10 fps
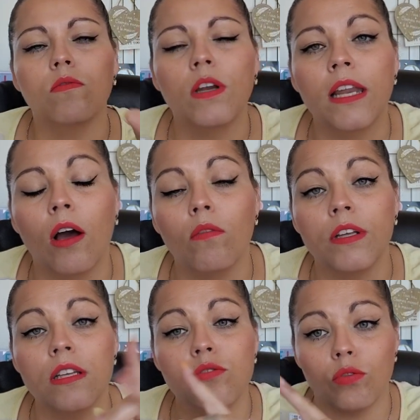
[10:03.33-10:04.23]
Si vous voulez les
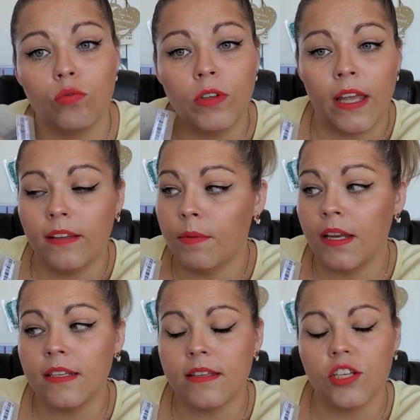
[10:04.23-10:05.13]
renvoyer, surtout gardez
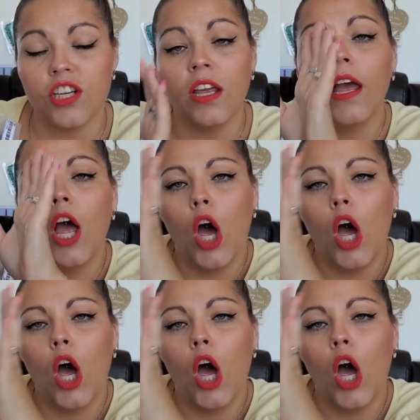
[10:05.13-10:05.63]
bien les sachets